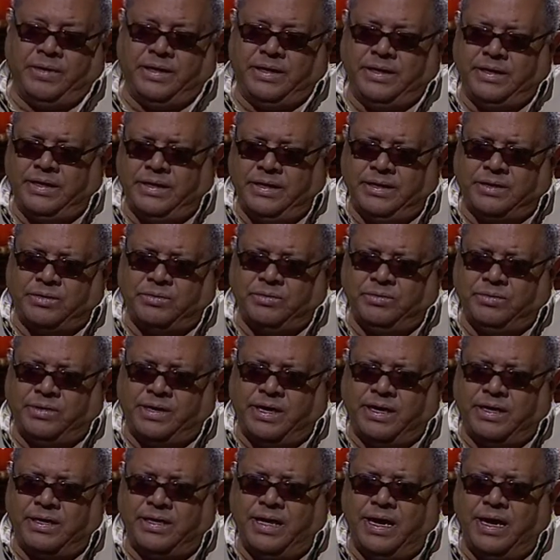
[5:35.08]
imagina tú
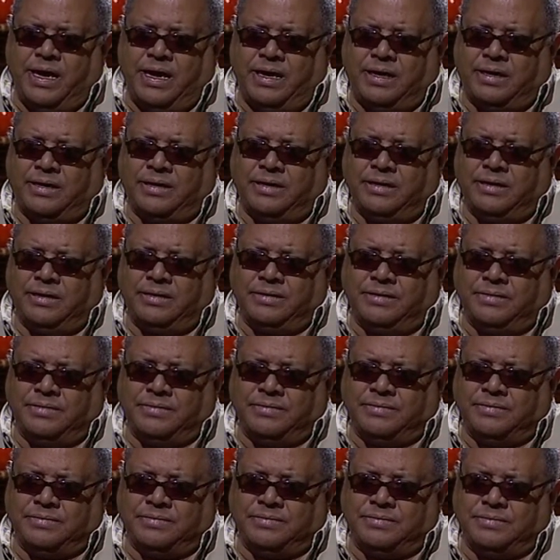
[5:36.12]
que Jarre,
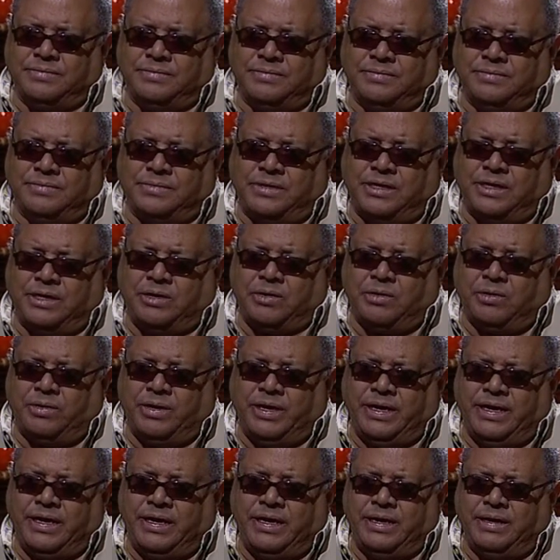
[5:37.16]

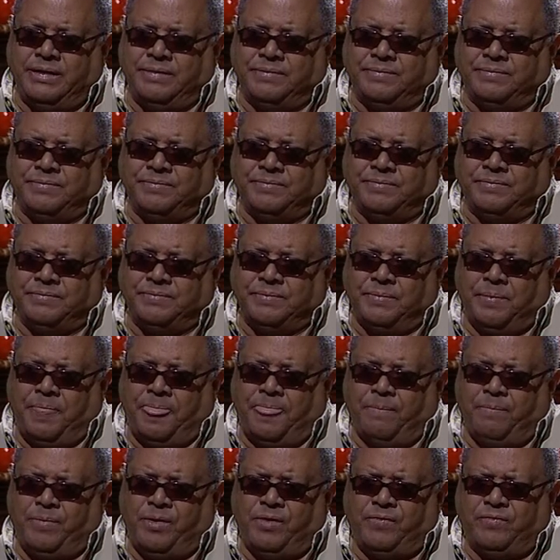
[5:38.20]
Chicorea,
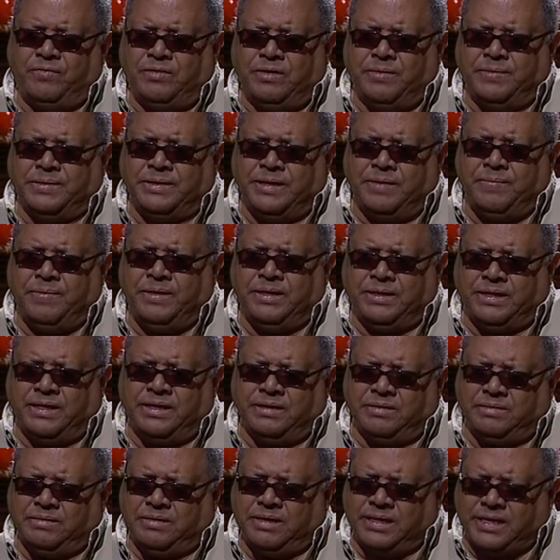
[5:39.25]
pero fundamentalmente
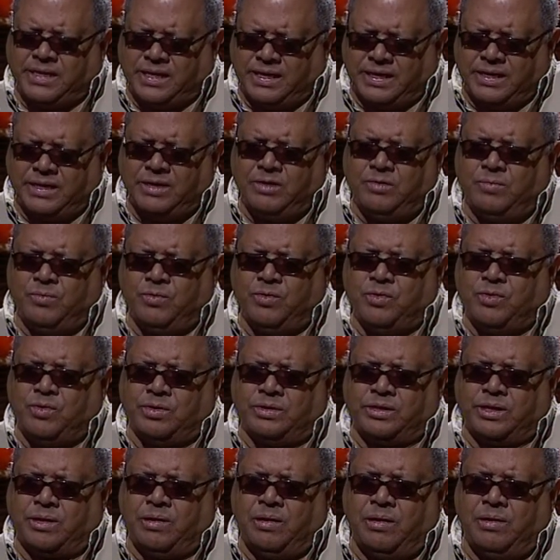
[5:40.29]
he seguido mucho
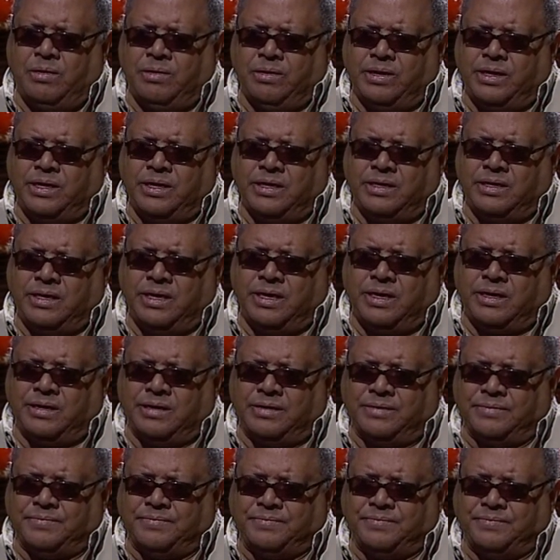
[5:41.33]
el trabajo de que
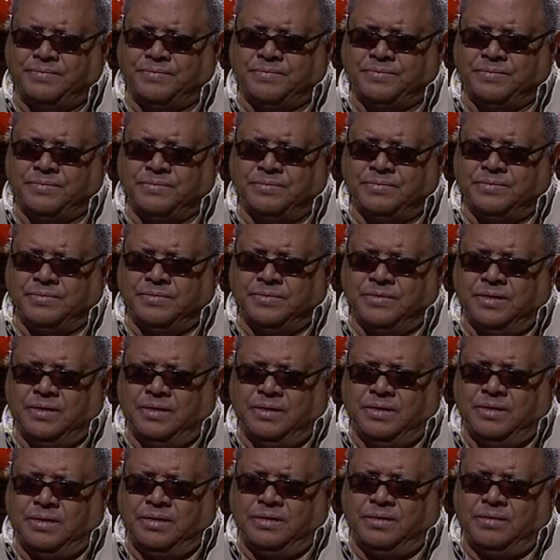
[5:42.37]
Jarre.
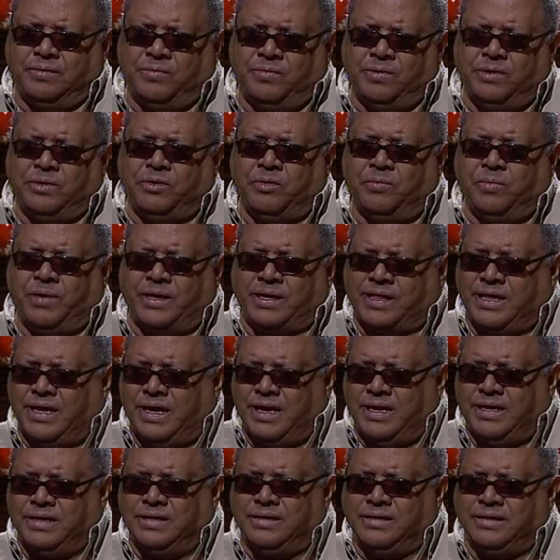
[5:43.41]
Winton
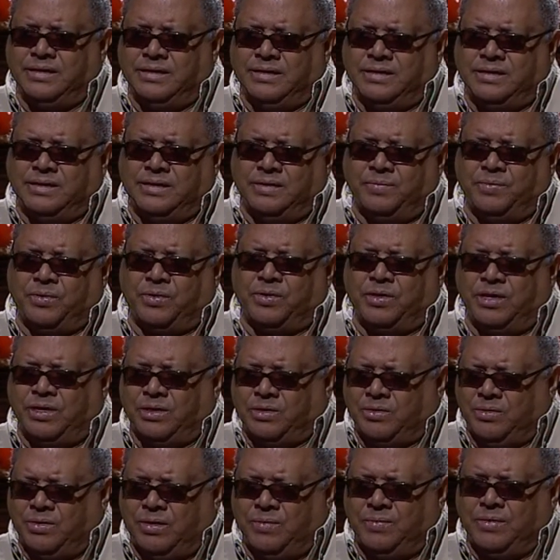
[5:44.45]
Marsali, que por
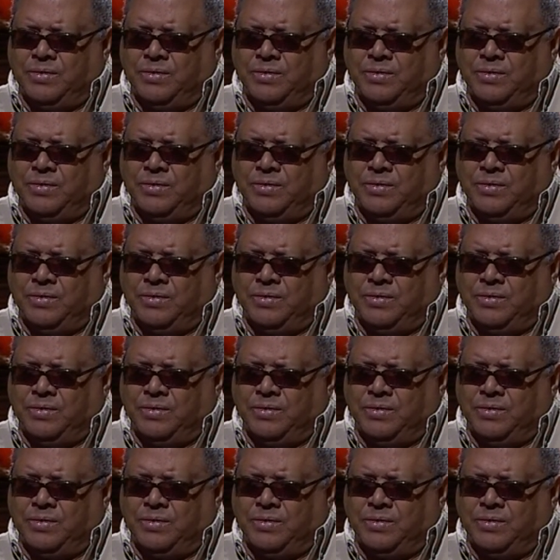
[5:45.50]
cierto es